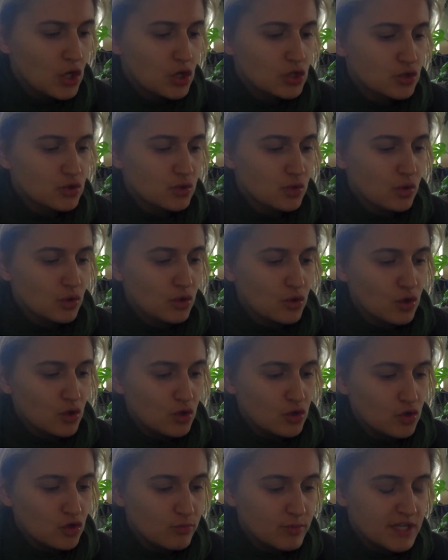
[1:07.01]
Sur
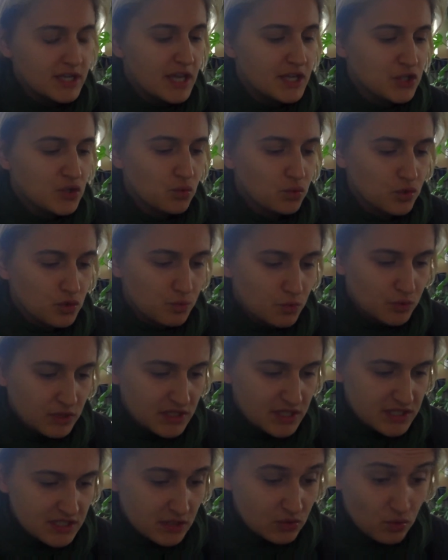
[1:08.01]
l'obligation de
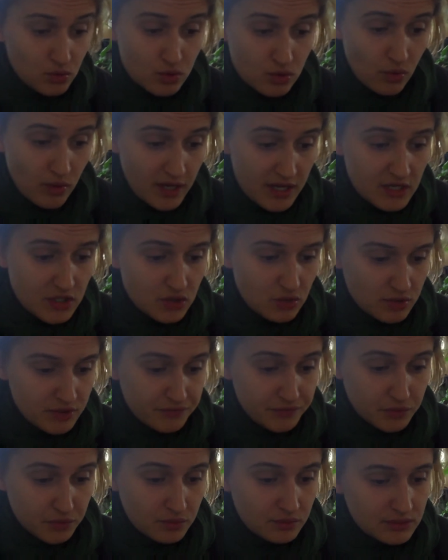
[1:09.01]
montrer ses deux oreilles sur les
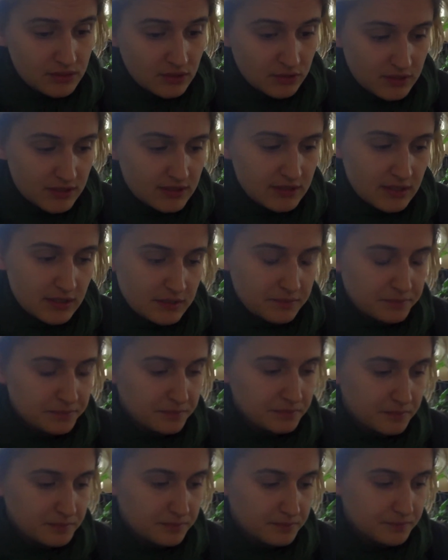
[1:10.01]
photos d'identité.
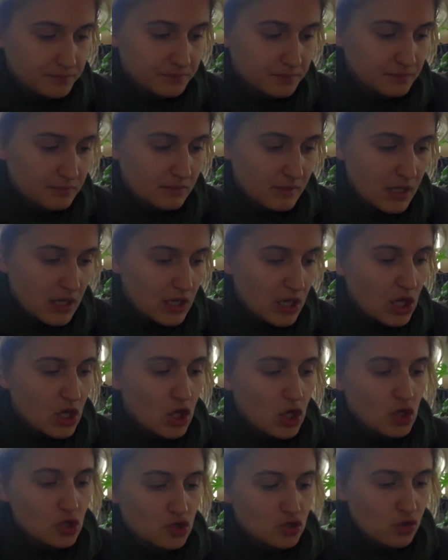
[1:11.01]

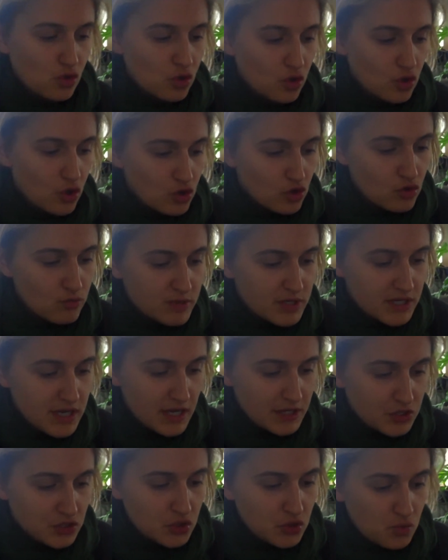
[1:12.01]
Sur
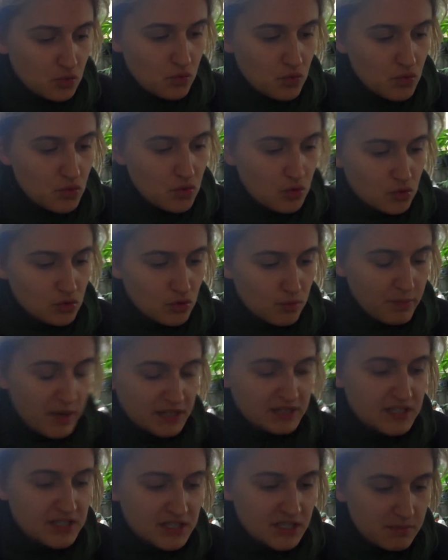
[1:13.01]
l'obligation de
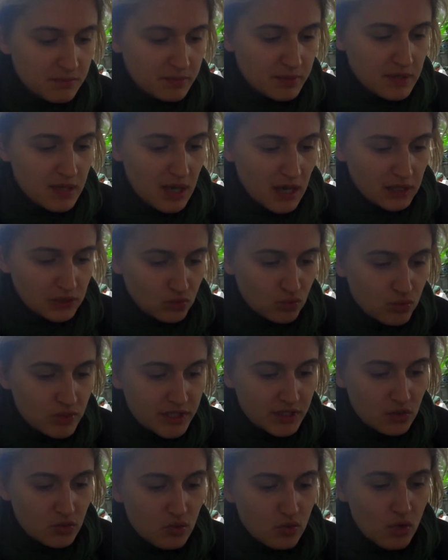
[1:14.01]
participer à tous
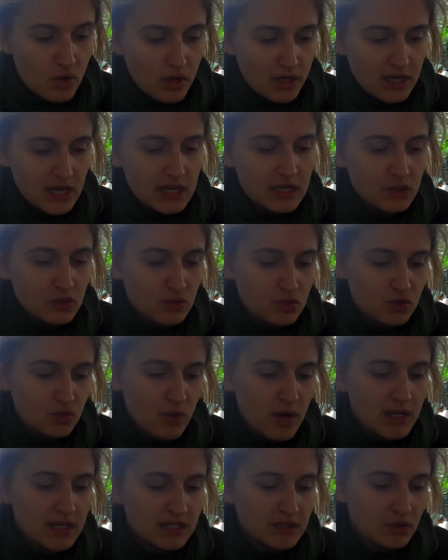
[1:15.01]
les cours, quelle que
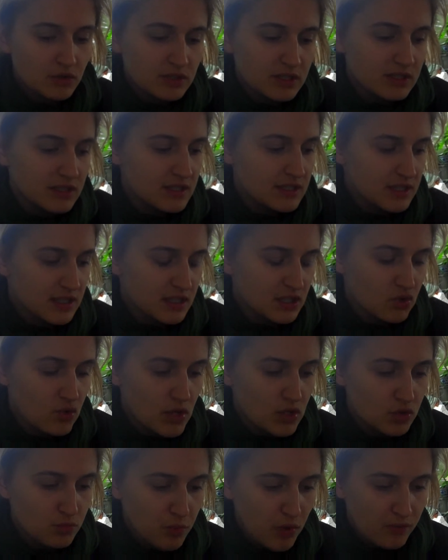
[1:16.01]
soit l'identité
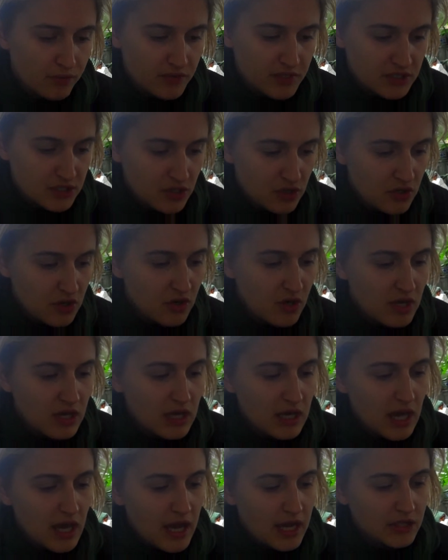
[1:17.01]
sexuelle du professeur,
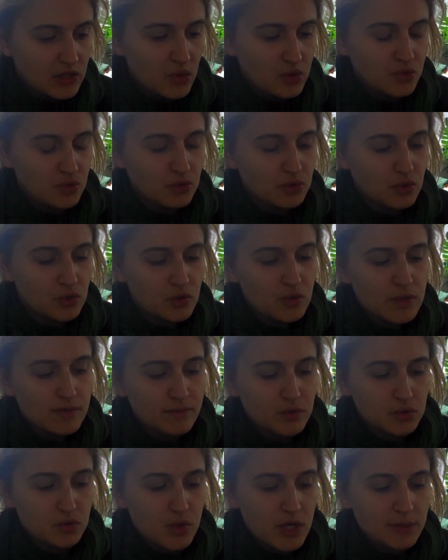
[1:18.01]
et dans une tenue
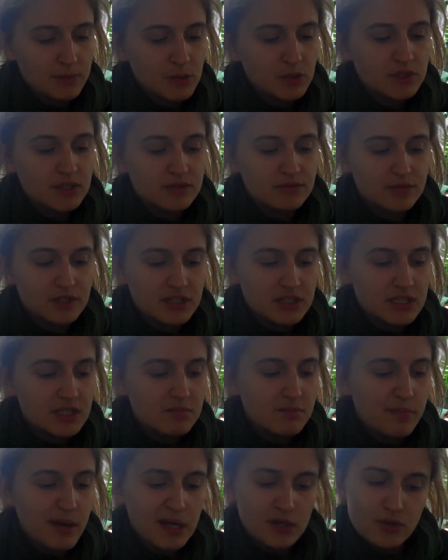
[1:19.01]
éventuellement définie
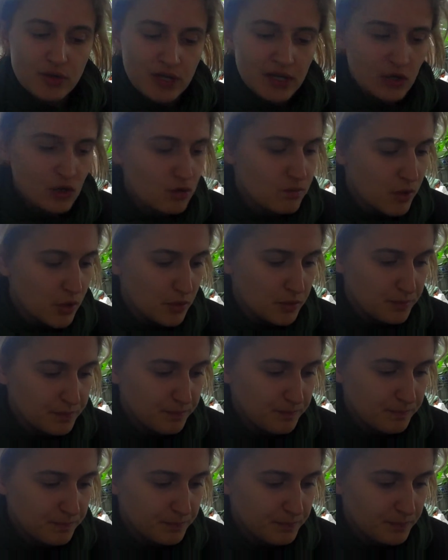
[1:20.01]
par le règlement.
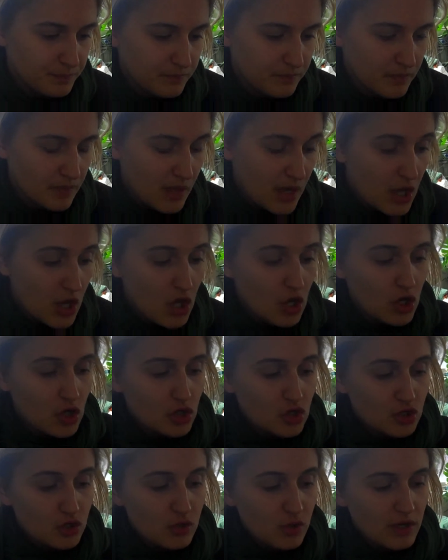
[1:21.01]

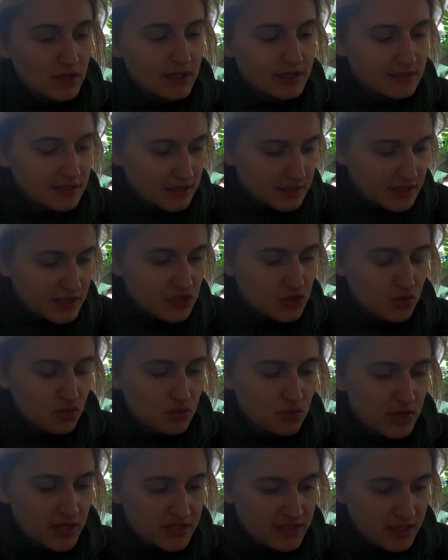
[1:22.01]
Sur l'interdiction
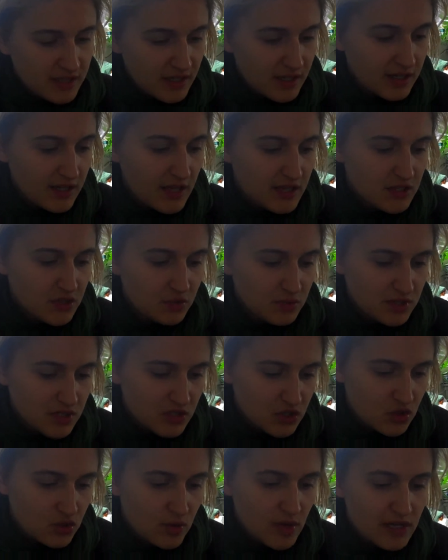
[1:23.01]
de la ségrégation
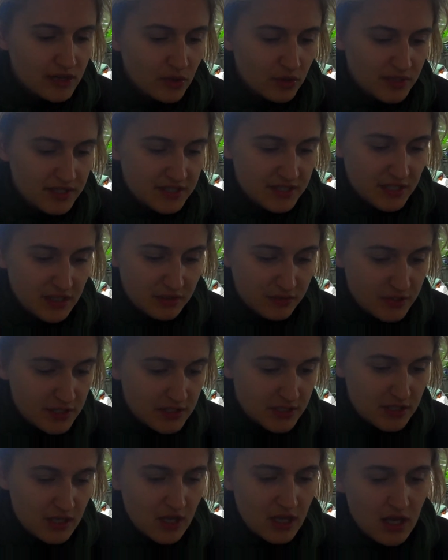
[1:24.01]
sexuelle dans les
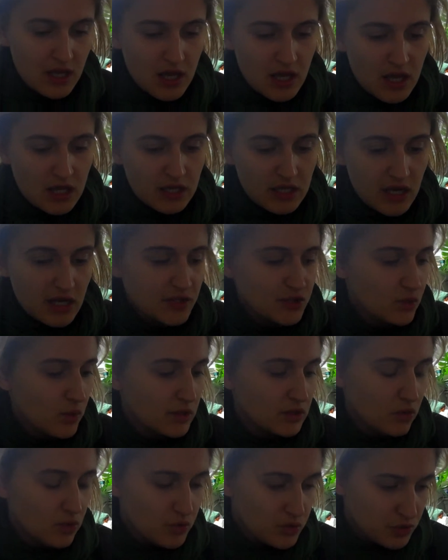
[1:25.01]
services, qu'elle
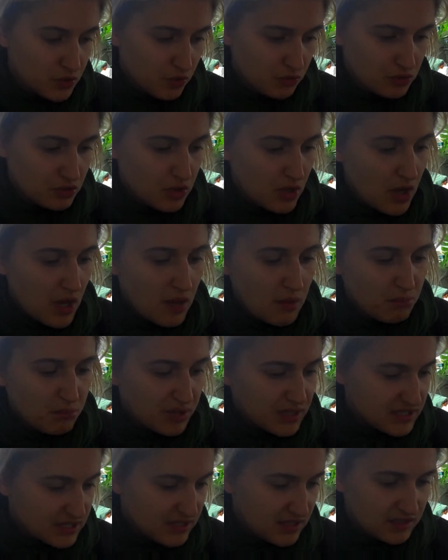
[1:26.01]
soit dans le sens
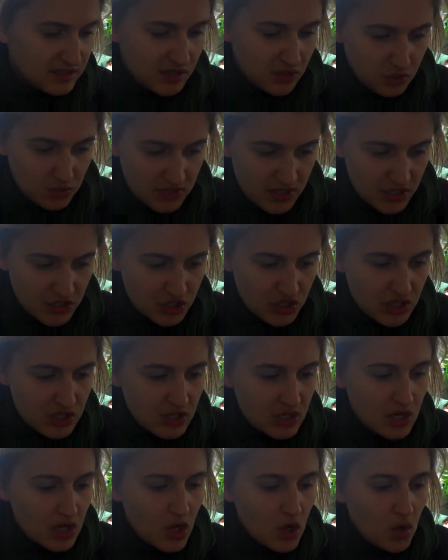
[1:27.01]
prestataire
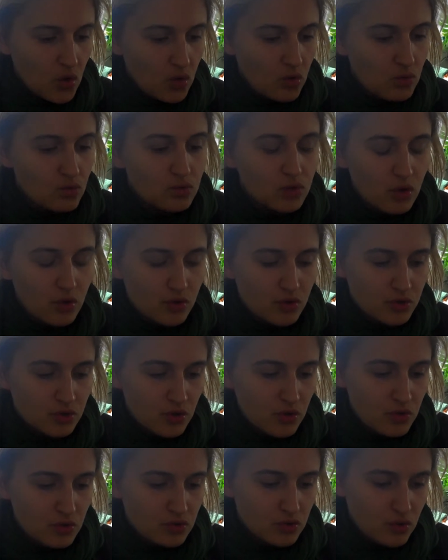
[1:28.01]
usager ou dans le
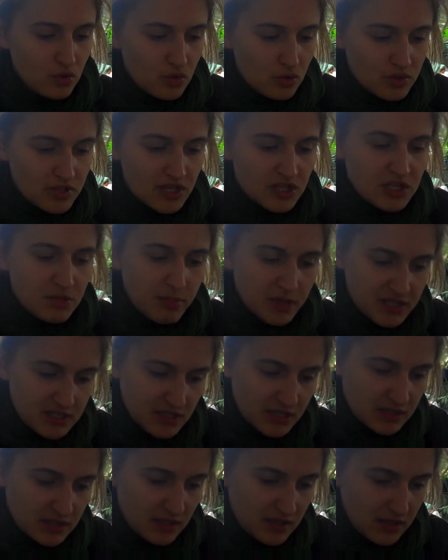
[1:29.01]
sens
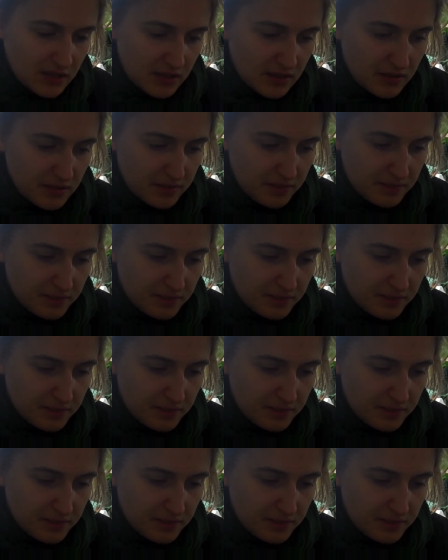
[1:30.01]
usager-prestataire.